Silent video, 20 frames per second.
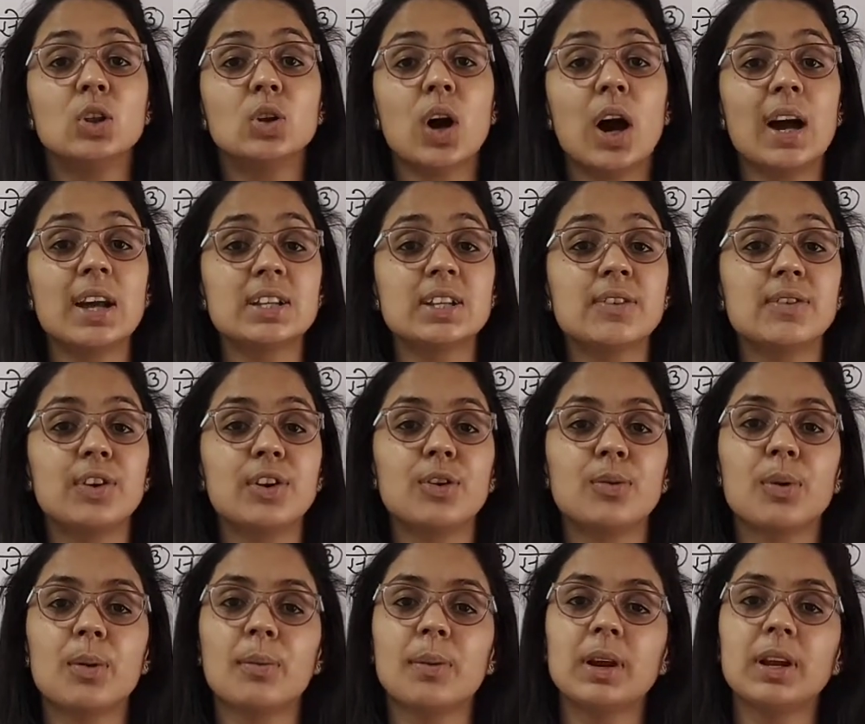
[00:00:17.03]
तो आज की
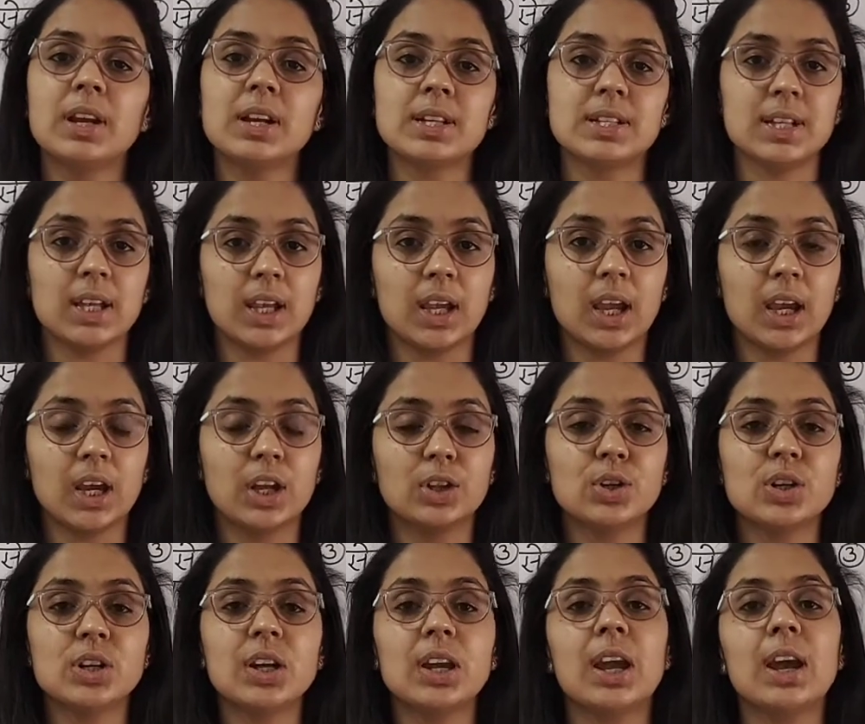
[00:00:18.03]
वीडियो में अपन ये सीखेंगे
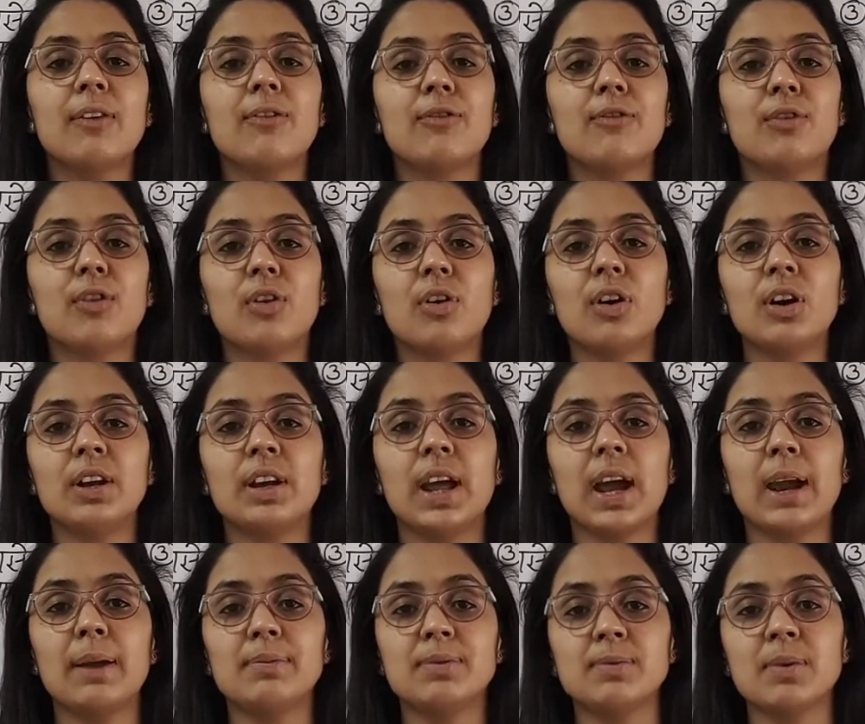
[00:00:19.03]
तो ये फोर
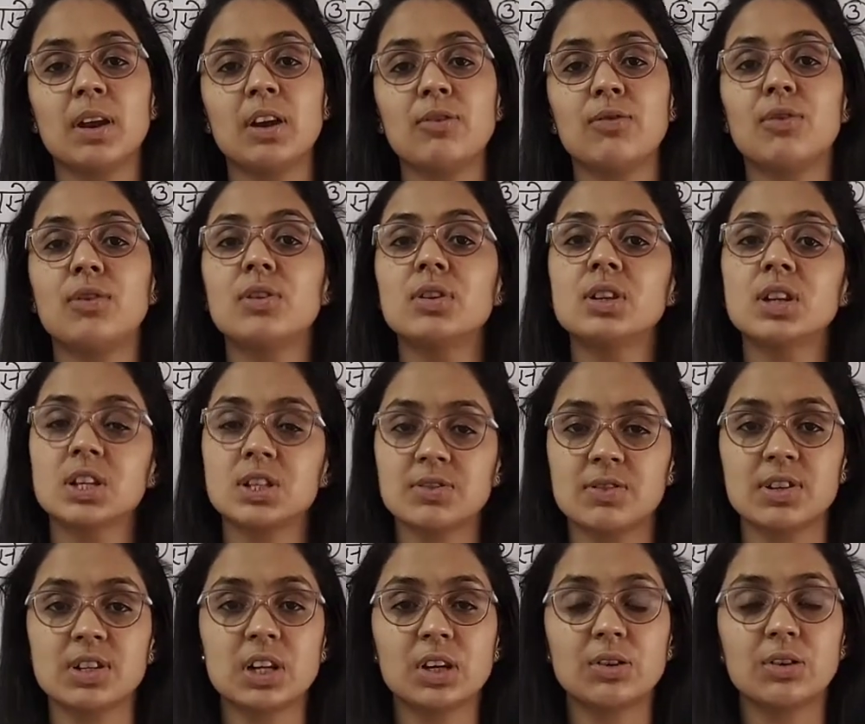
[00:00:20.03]
टाइप्स में यानी फोर
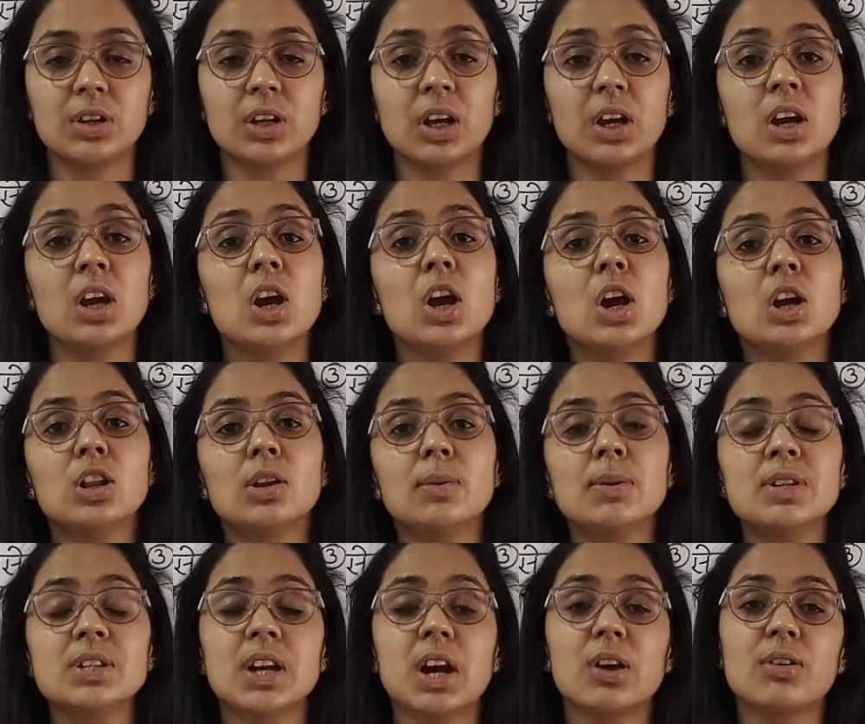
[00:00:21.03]
सिचुएशन होती है तो
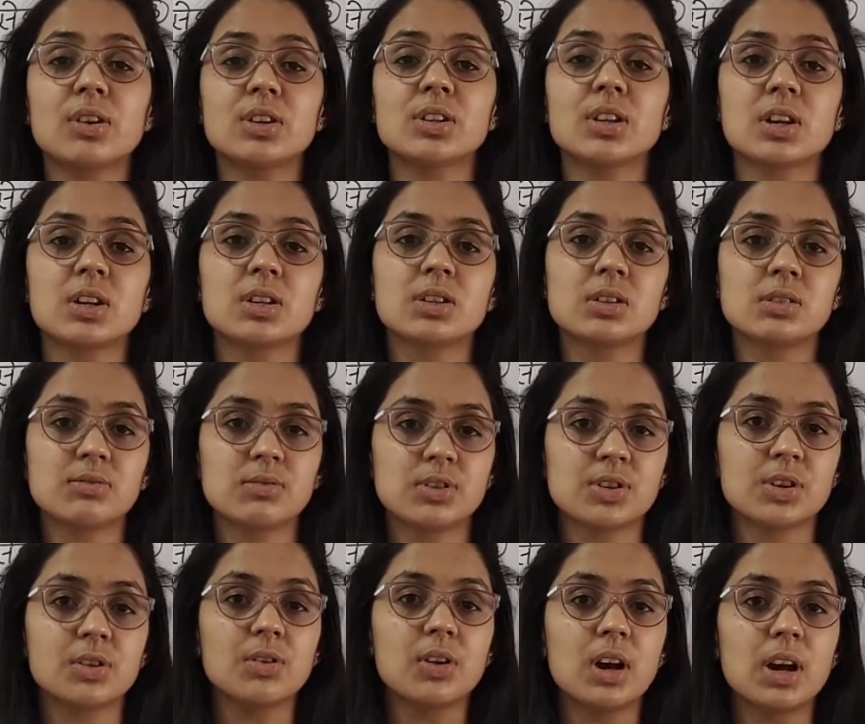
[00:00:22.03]
अपन चारों की चारों
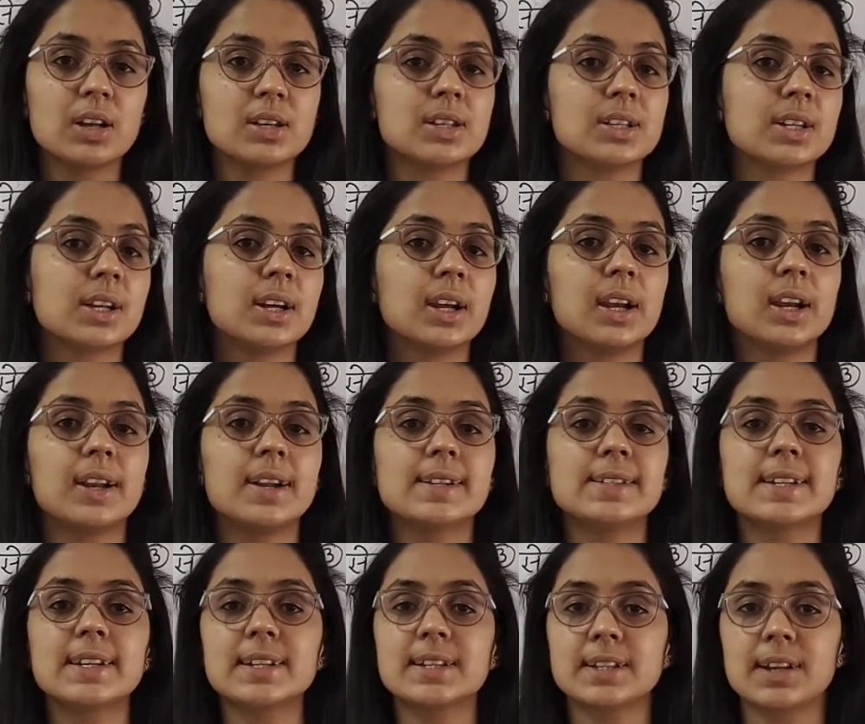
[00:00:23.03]
सिचुएशन को अच्छे से
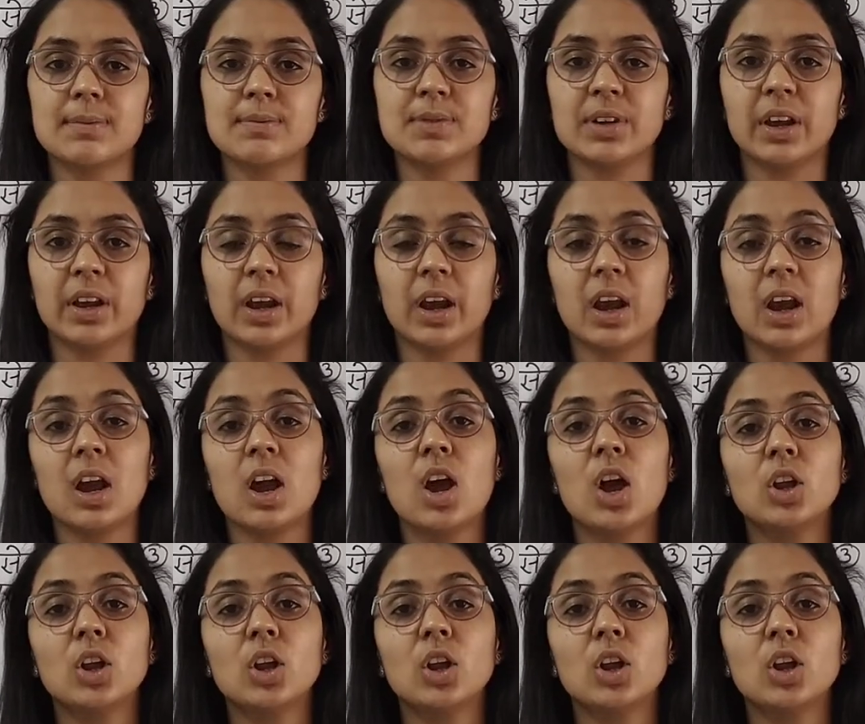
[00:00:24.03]
डिटेल से समझेंगे